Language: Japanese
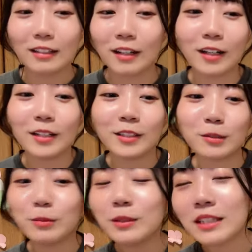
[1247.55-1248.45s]
あ
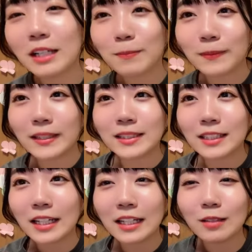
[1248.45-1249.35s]
自分ってやっぱ
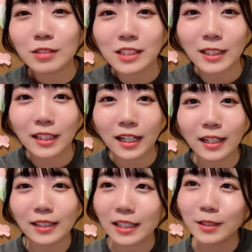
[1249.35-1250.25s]
SKE の血が
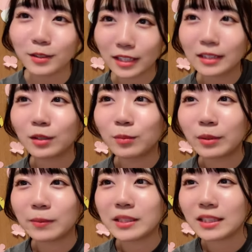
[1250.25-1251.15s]
流れているなって思
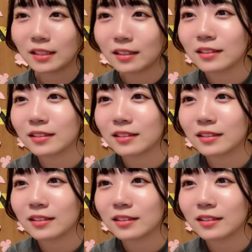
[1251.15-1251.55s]
いました